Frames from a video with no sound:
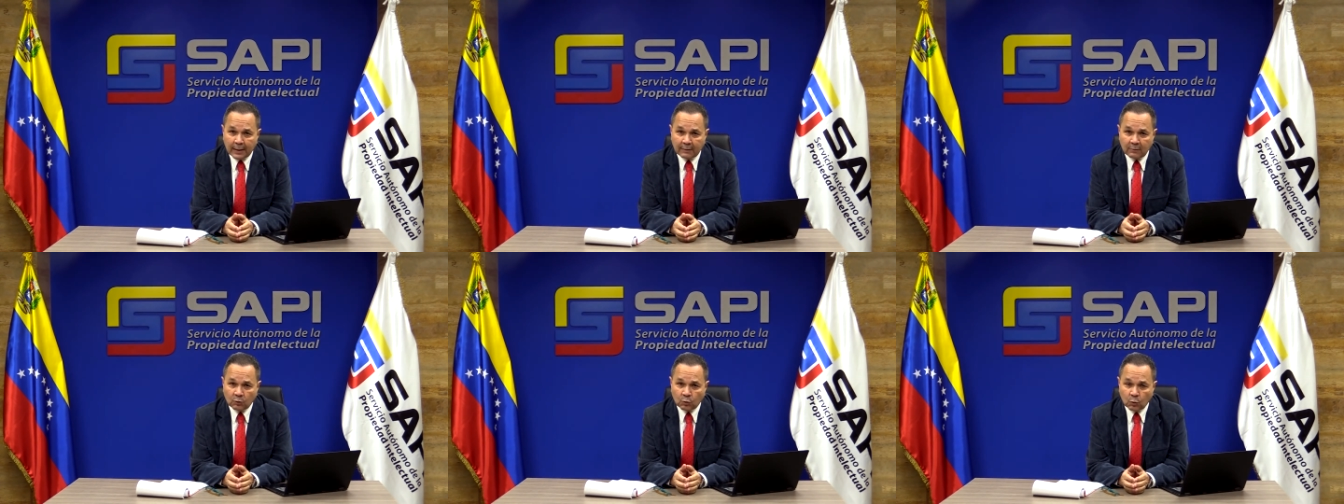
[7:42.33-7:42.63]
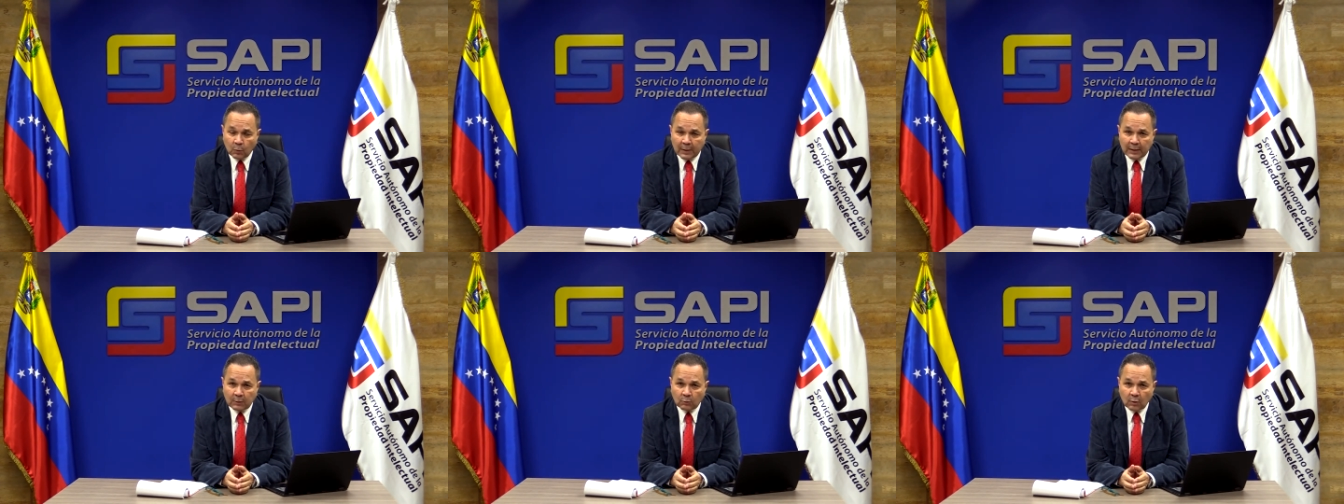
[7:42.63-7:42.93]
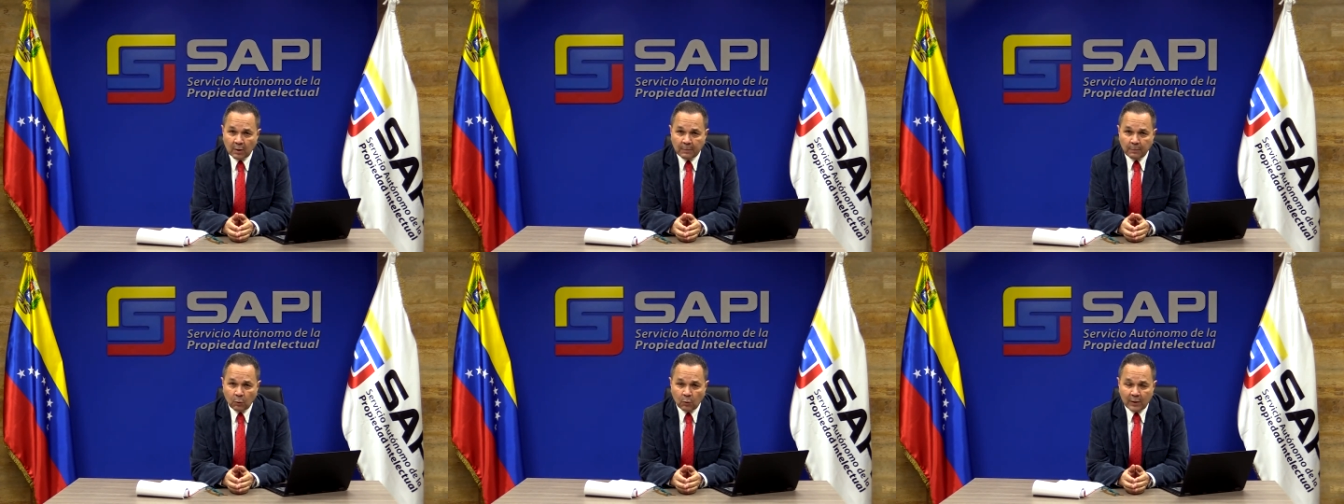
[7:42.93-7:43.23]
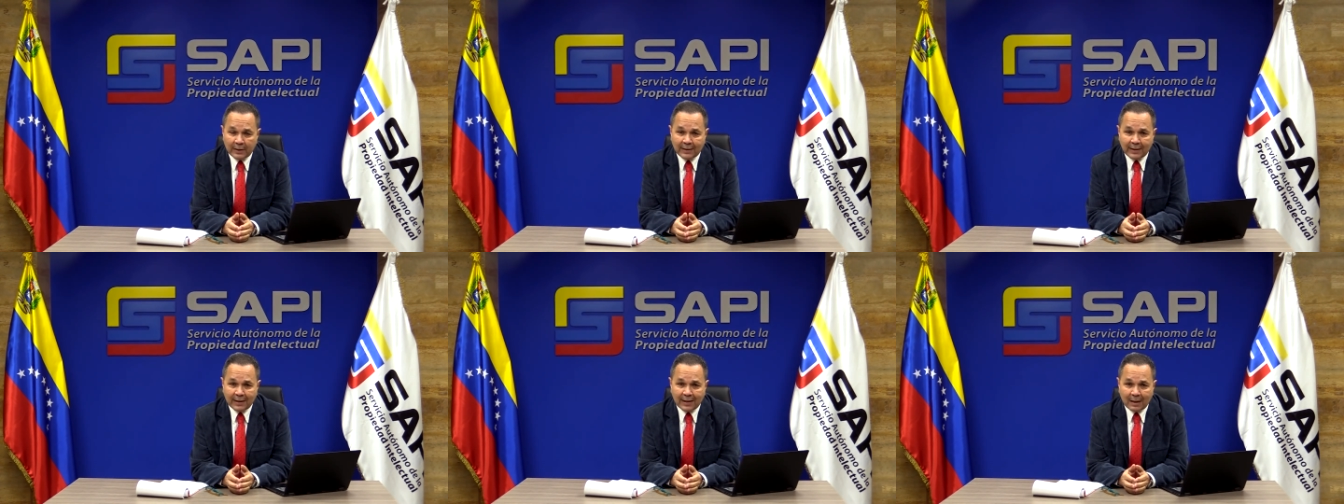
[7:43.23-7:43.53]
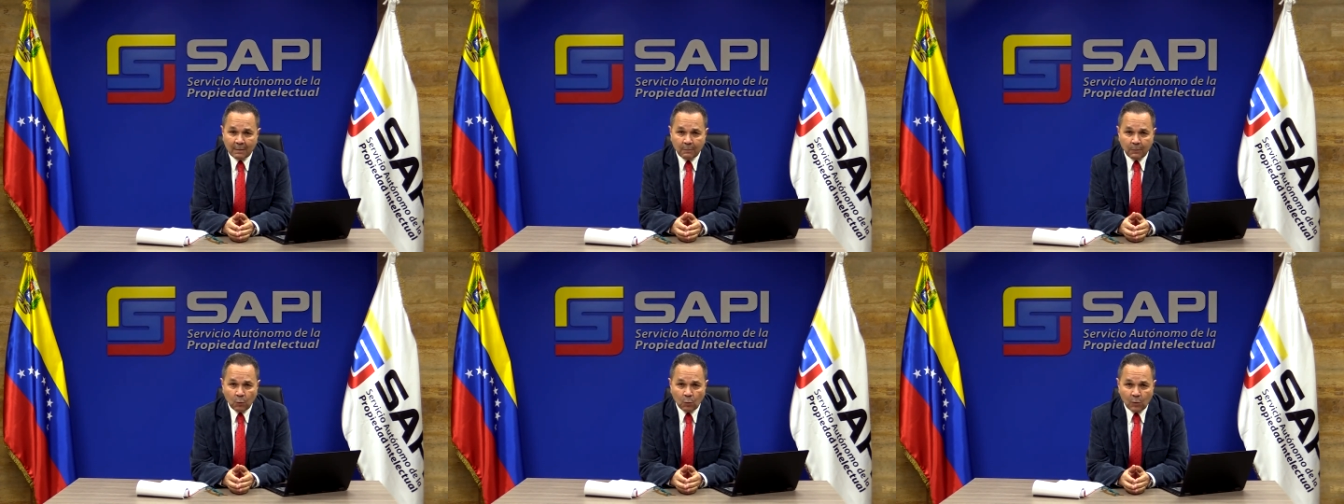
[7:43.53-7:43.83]
instrumento de
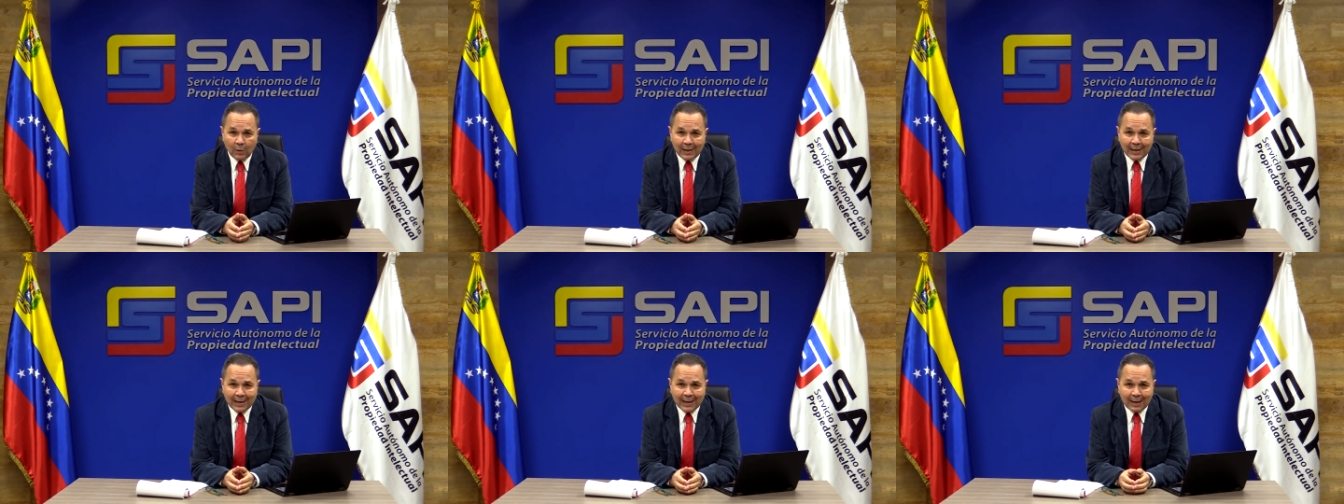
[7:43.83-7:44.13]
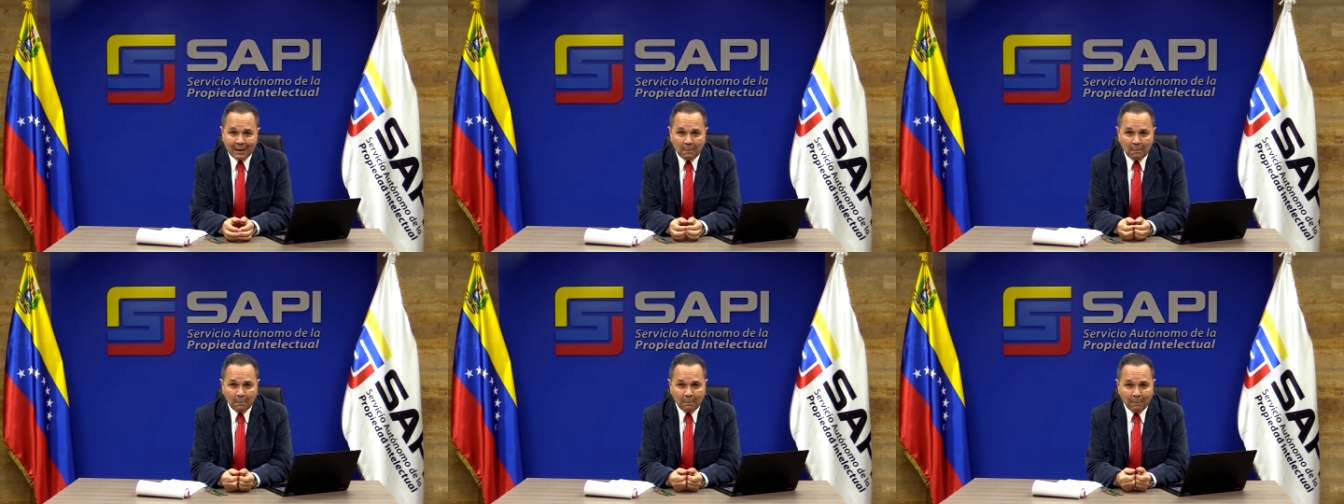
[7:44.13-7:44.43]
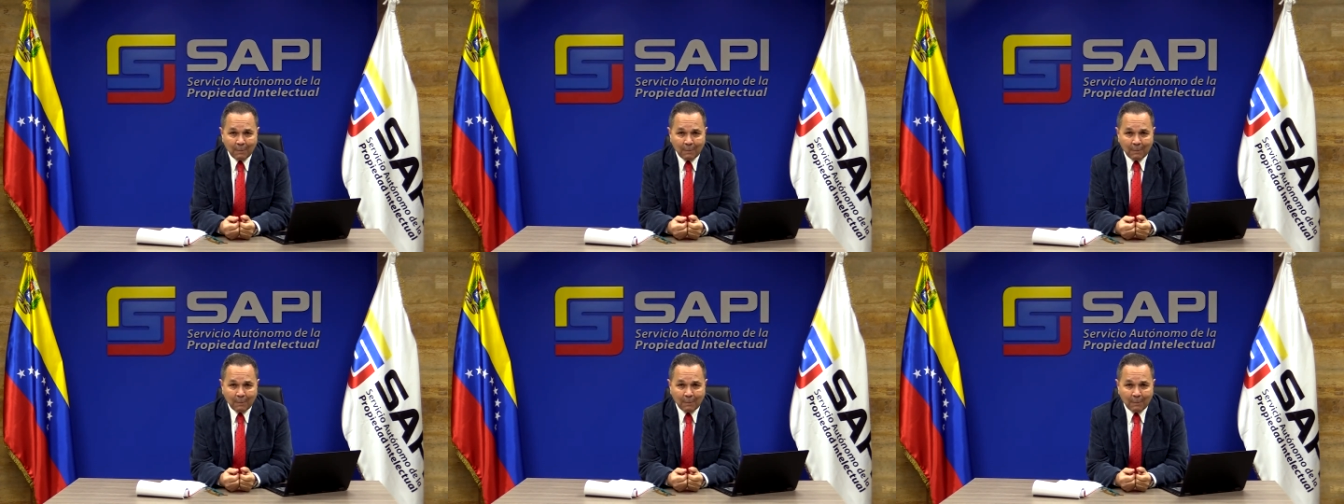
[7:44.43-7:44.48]
política pública